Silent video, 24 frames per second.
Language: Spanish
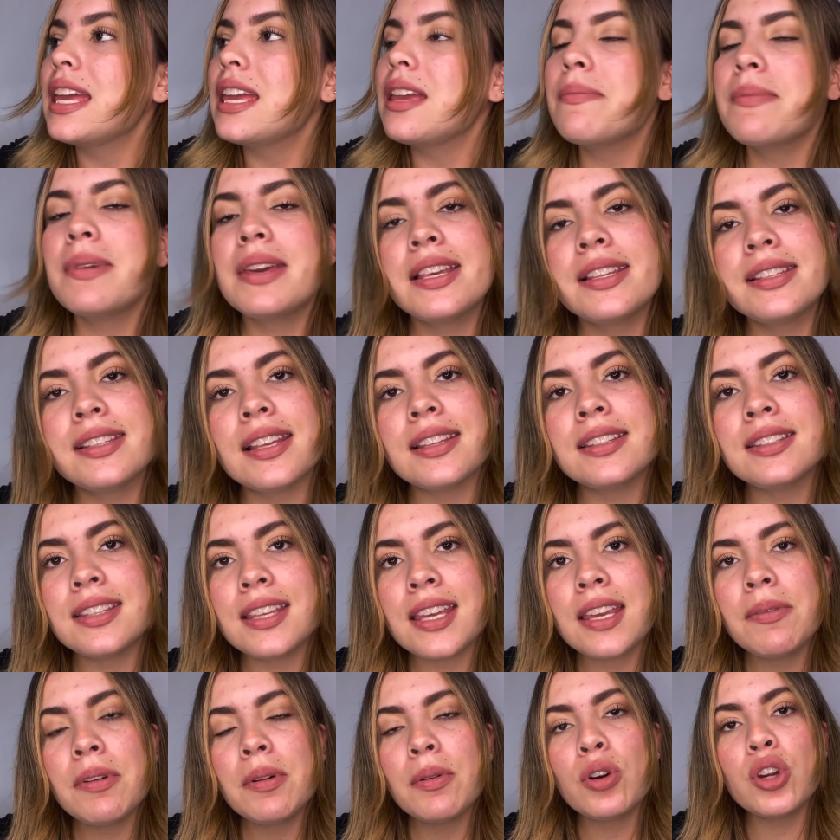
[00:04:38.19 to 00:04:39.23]
Y me dice,
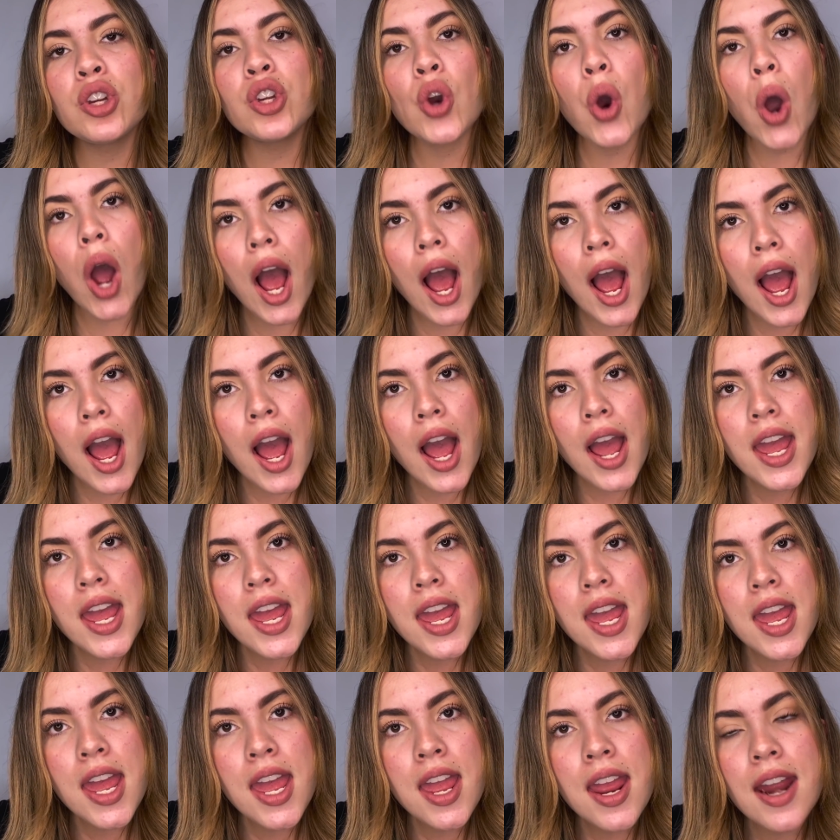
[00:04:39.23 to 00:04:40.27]
sí, Y yo, ay,
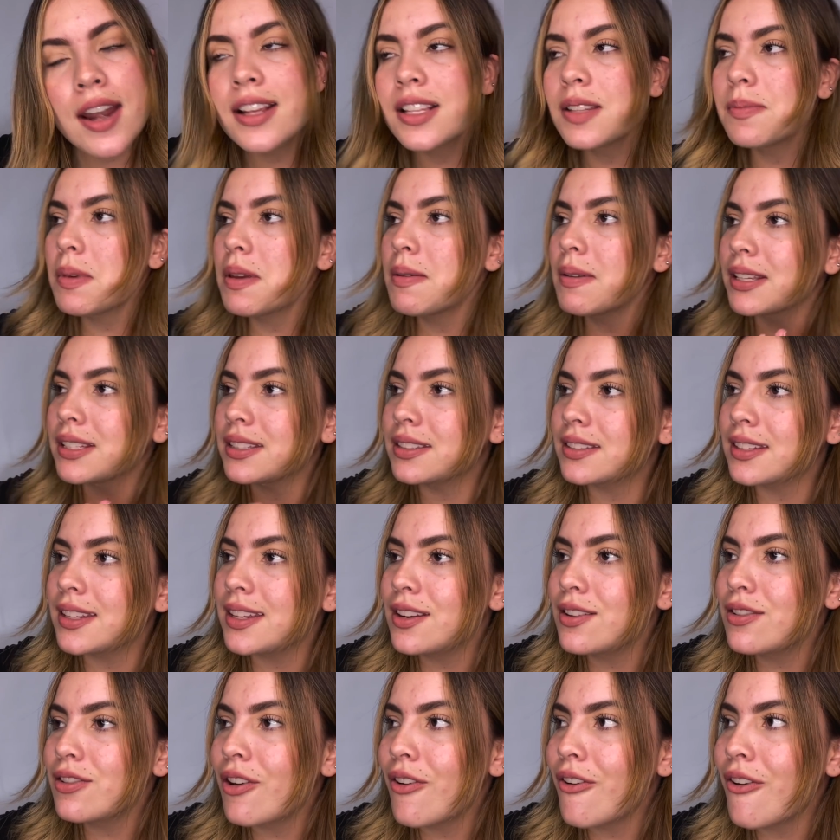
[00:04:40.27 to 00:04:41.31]
eres mi
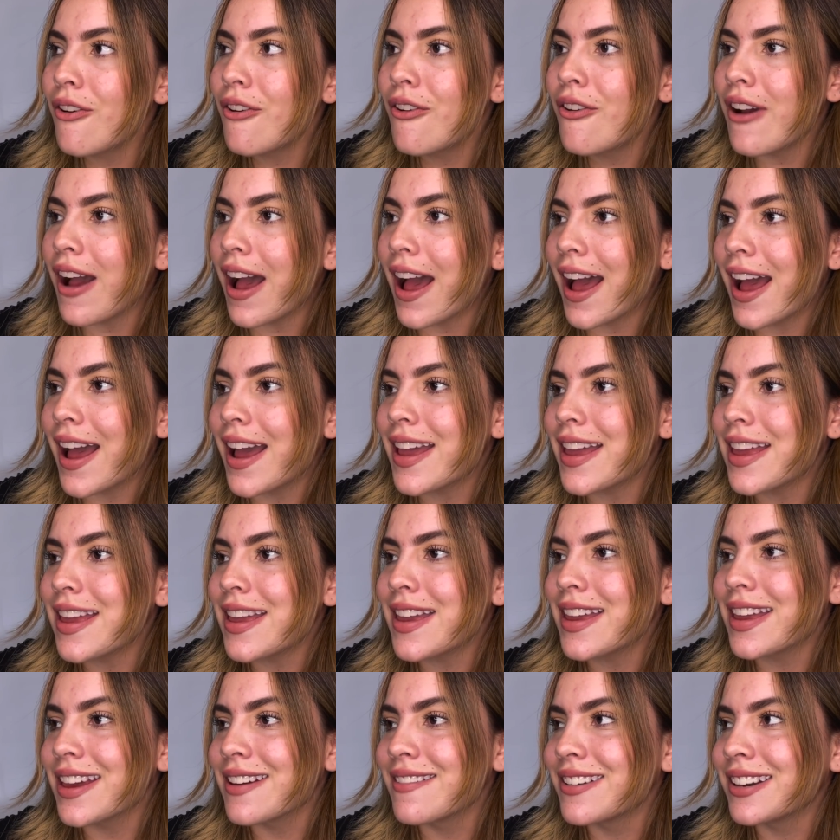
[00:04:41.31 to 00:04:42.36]
vecino.
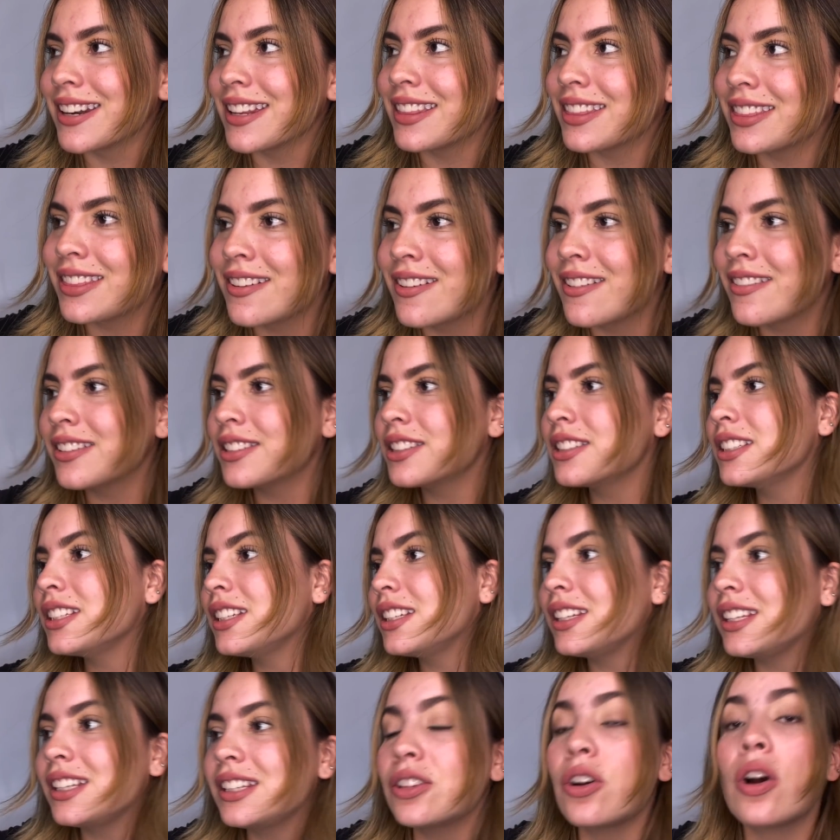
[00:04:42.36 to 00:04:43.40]
Ay, qué bonito
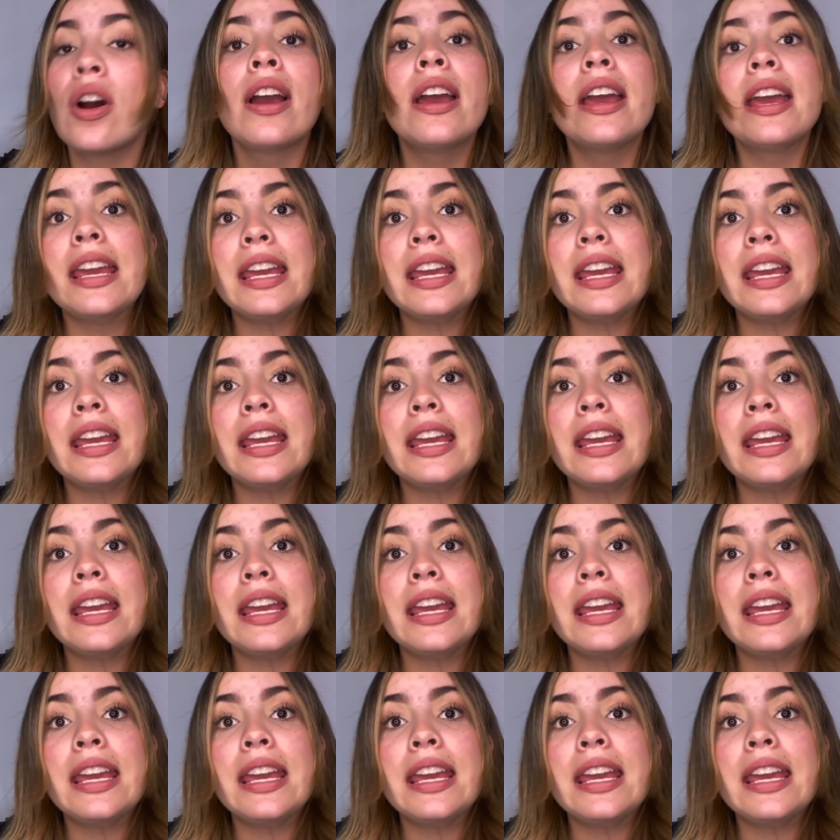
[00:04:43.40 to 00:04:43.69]
vecinito.